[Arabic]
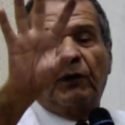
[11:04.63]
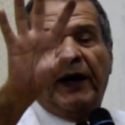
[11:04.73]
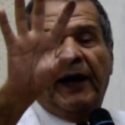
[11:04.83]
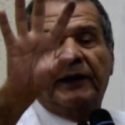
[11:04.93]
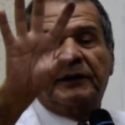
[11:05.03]

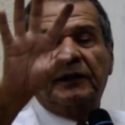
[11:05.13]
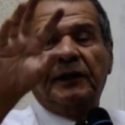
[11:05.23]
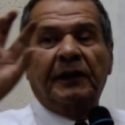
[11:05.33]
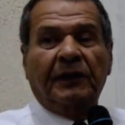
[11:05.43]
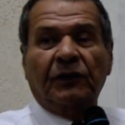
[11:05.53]
واحد
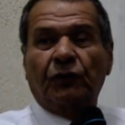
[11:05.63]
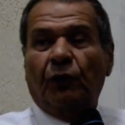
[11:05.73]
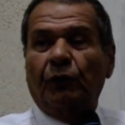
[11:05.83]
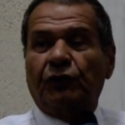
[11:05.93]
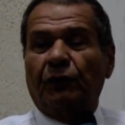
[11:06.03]

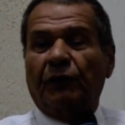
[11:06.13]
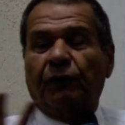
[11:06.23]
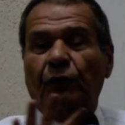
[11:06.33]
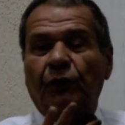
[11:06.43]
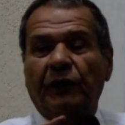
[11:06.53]
سو which اوف ذا
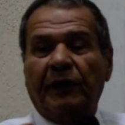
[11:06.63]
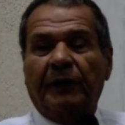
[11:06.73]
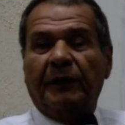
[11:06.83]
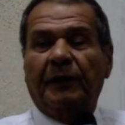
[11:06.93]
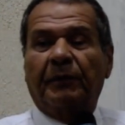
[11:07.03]
فولوينج
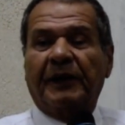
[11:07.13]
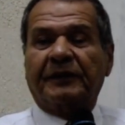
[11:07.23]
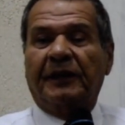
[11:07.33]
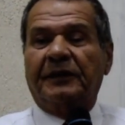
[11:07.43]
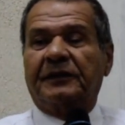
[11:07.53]

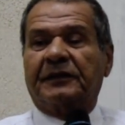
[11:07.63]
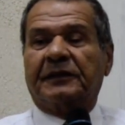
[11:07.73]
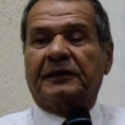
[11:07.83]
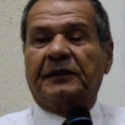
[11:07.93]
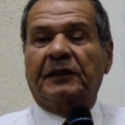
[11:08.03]

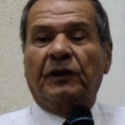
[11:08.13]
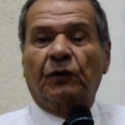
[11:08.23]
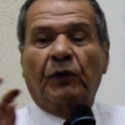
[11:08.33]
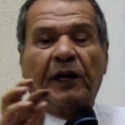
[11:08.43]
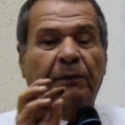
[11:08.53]
ماسلز
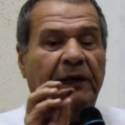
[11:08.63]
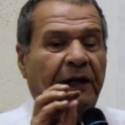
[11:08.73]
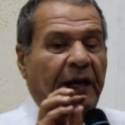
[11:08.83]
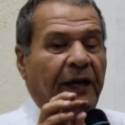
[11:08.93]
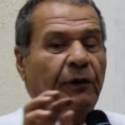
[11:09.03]
واجيب
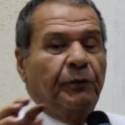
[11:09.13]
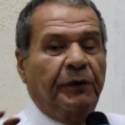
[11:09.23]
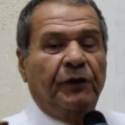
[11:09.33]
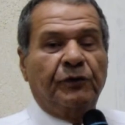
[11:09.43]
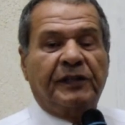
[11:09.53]
لك ايه
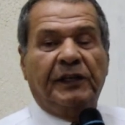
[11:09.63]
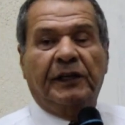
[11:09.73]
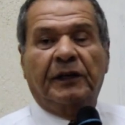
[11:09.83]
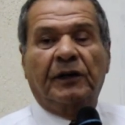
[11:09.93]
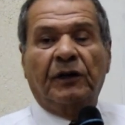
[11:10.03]
وبي
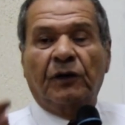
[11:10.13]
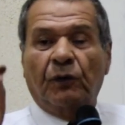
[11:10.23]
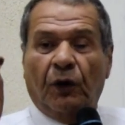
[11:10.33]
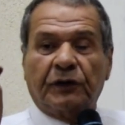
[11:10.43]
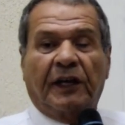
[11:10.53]
وسي
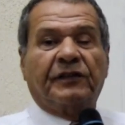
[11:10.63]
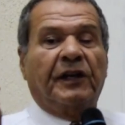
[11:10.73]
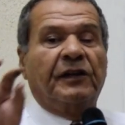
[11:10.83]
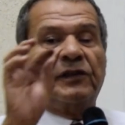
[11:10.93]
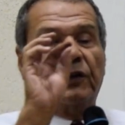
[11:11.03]
احط على
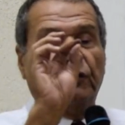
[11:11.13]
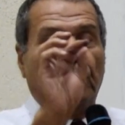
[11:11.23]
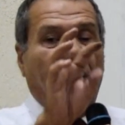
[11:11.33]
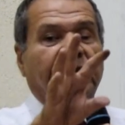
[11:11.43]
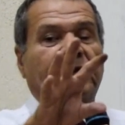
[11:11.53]
السيريس
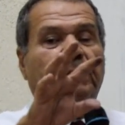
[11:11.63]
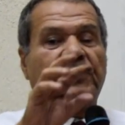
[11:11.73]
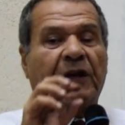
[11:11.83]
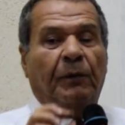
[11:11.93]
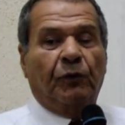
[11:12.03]
انتيرو على
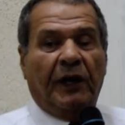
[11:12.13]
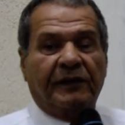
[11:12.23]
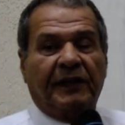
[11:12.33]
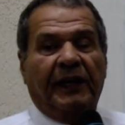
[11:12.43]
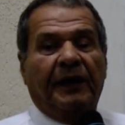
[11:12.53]

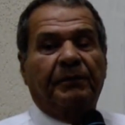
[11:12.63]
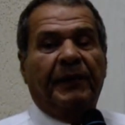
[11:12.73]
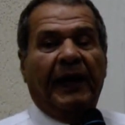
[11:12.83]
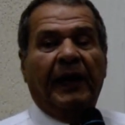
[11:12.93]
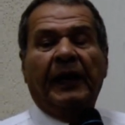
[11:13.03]
السابسكابلاريس اللي
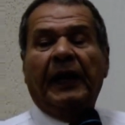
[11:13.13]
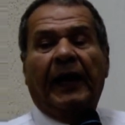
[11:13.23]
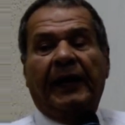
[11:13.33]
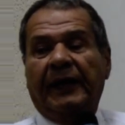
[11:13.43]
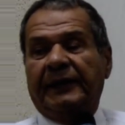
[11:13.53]
جنبها
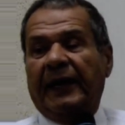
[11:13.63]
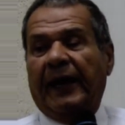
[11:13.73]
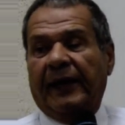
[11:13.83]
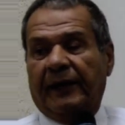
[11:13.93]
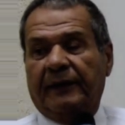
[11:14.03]
على اي حاجه